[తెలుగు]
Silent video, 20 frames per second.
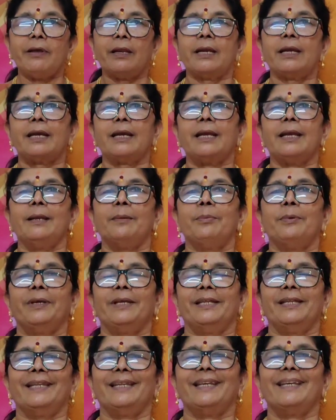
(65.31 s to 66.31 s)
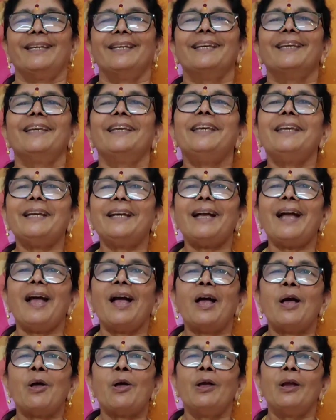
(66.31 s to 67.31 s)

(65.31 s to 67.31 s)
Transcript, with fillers: వెనక్కి వెళ్ళిపోయింది ఇంకా